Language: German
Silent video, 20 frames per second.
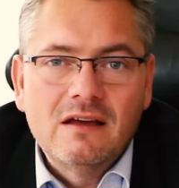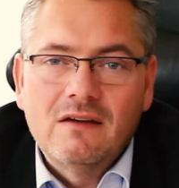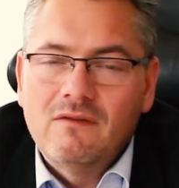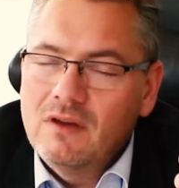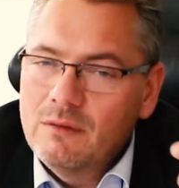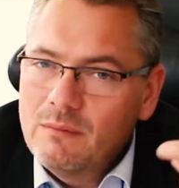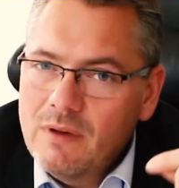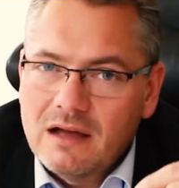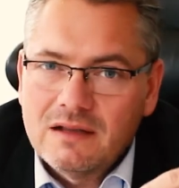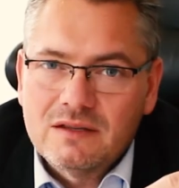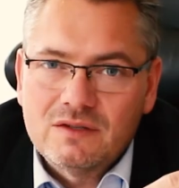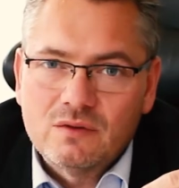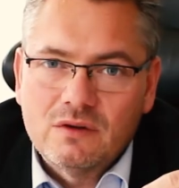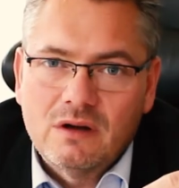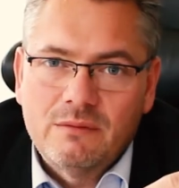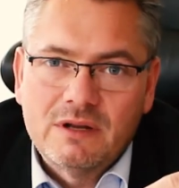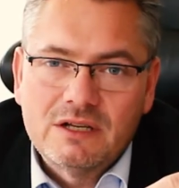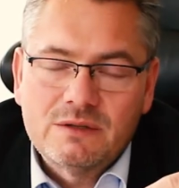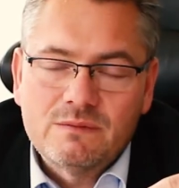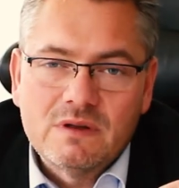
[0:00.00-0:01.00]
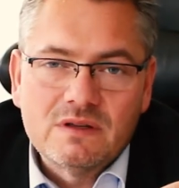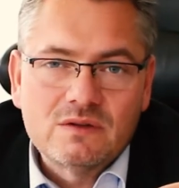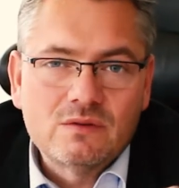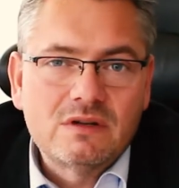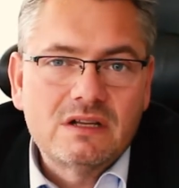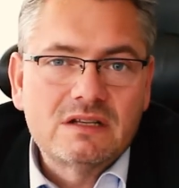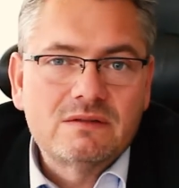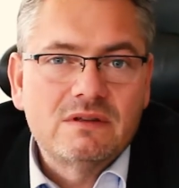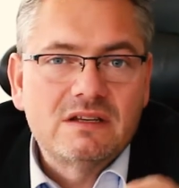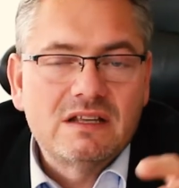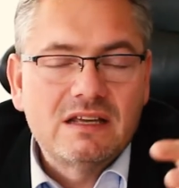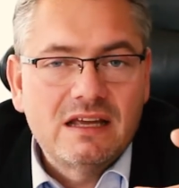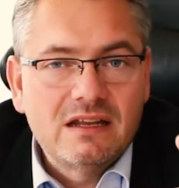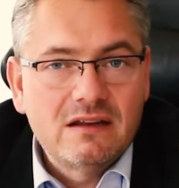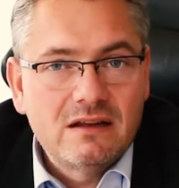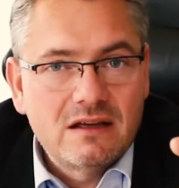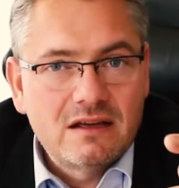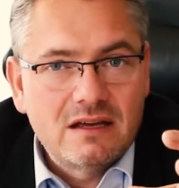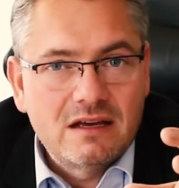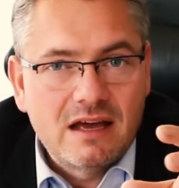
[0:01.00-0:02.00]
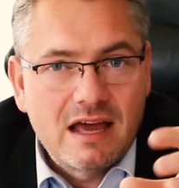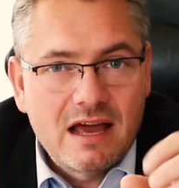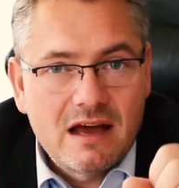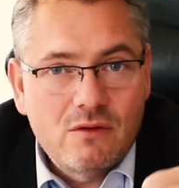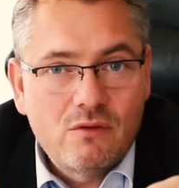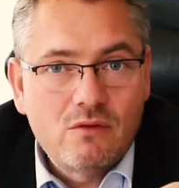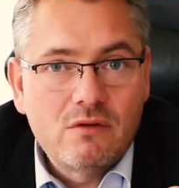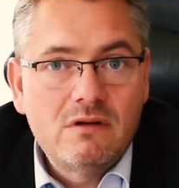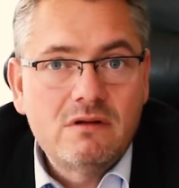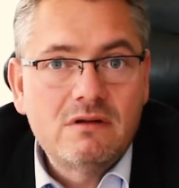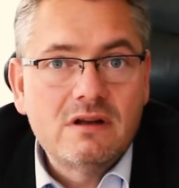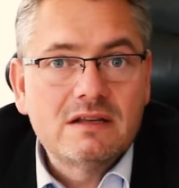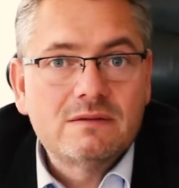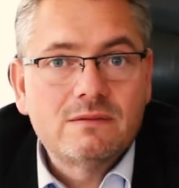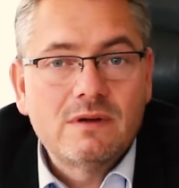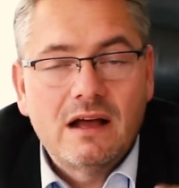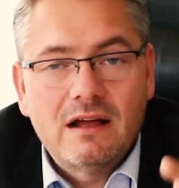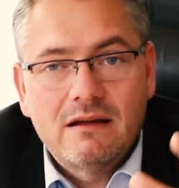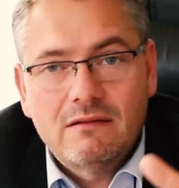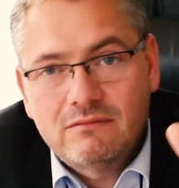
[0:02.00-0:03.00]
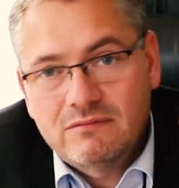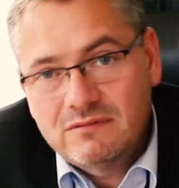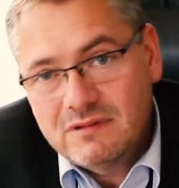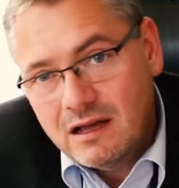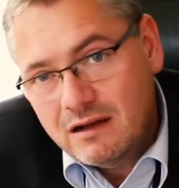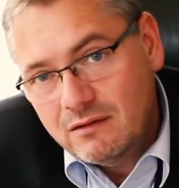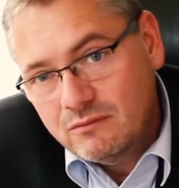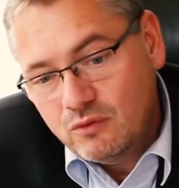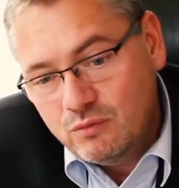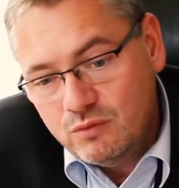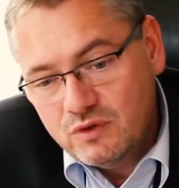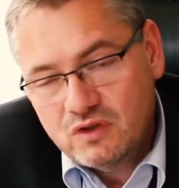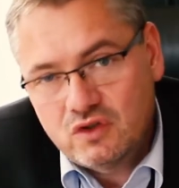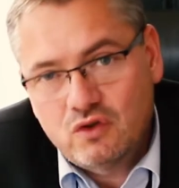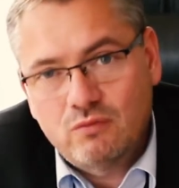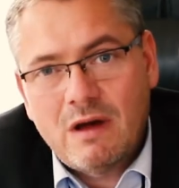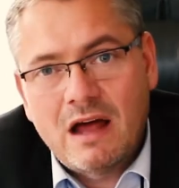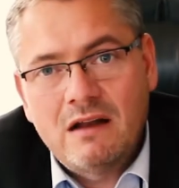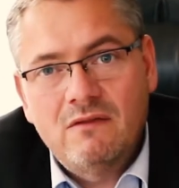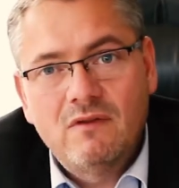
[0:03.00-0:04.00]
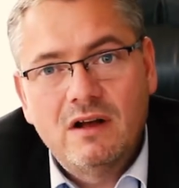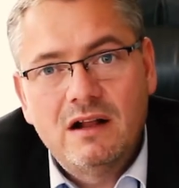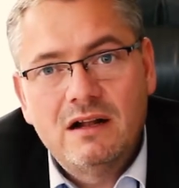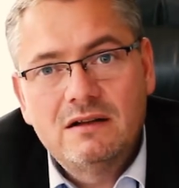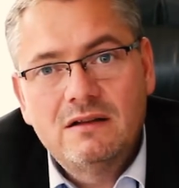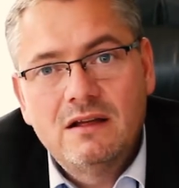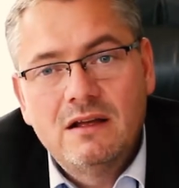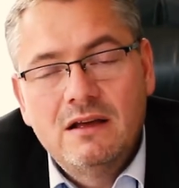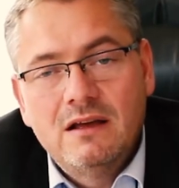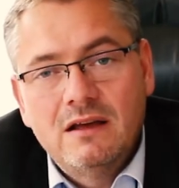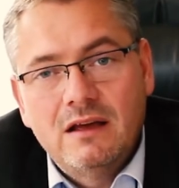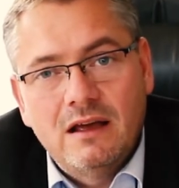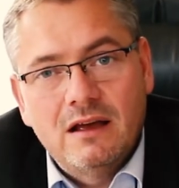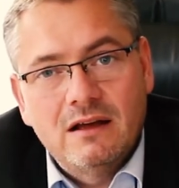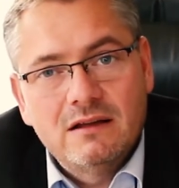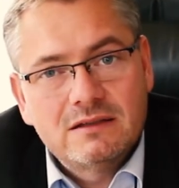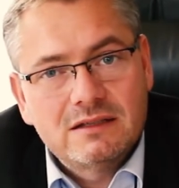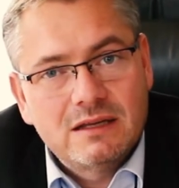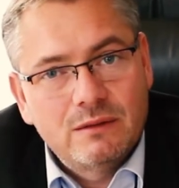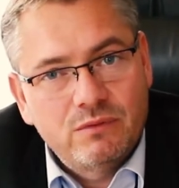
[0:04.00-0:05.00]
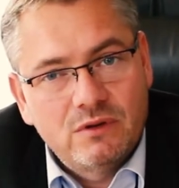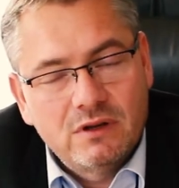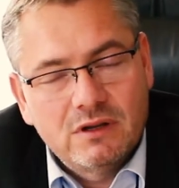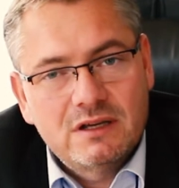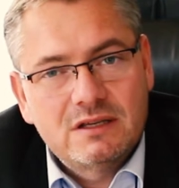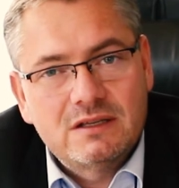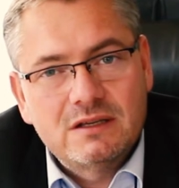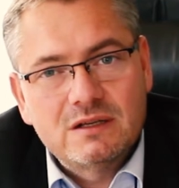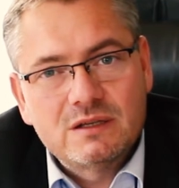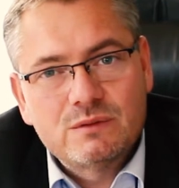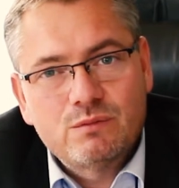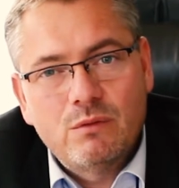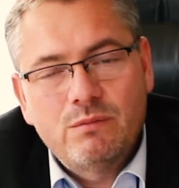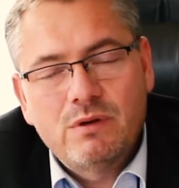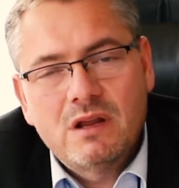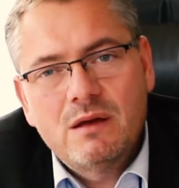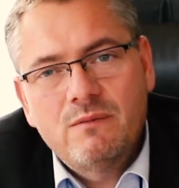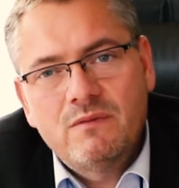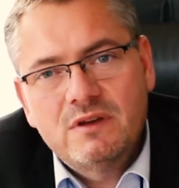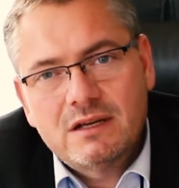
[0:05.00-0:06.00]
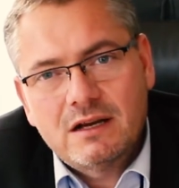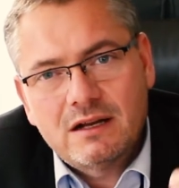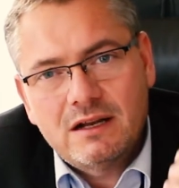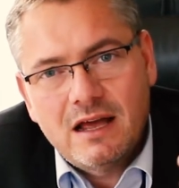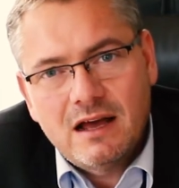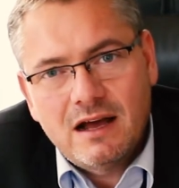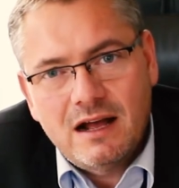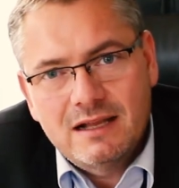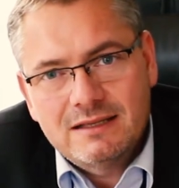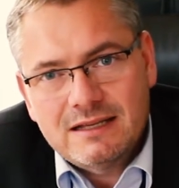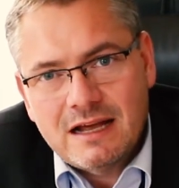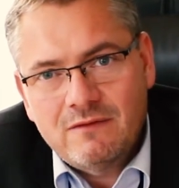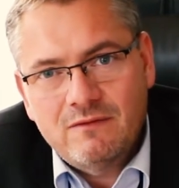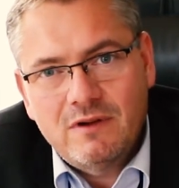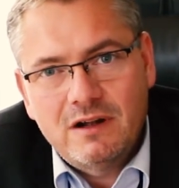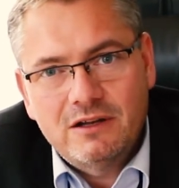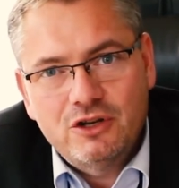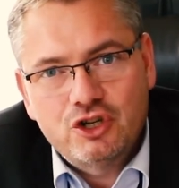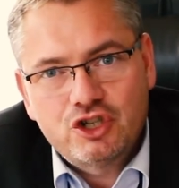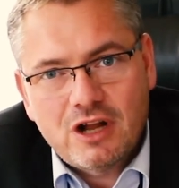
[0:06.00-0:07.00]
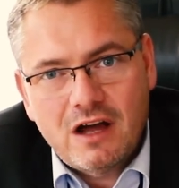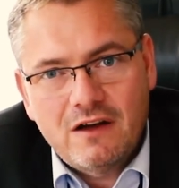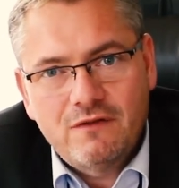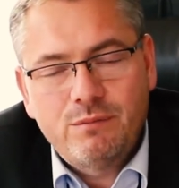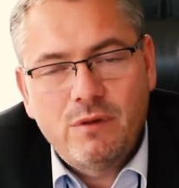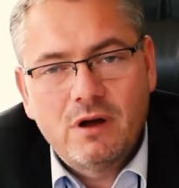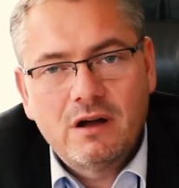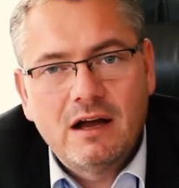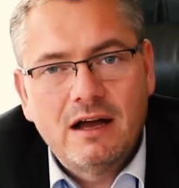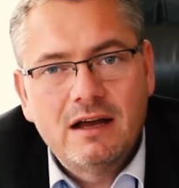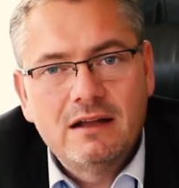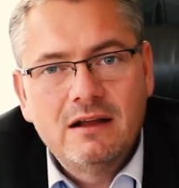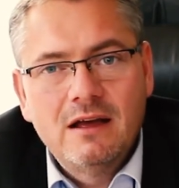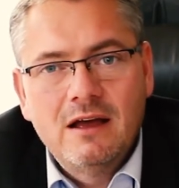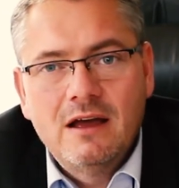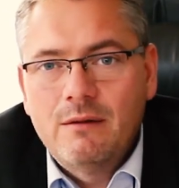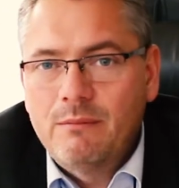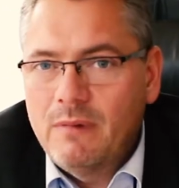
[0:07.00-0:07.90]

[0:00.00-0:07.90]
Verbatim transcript: Wir machen es sogar manchmal so, dass wir die Kinder hierher holen, dass wir sagen, du musst zum Anwalt, ja, es gibt ein richtiges Problem, ich erkläre als Anwalt die Strafbarkeit.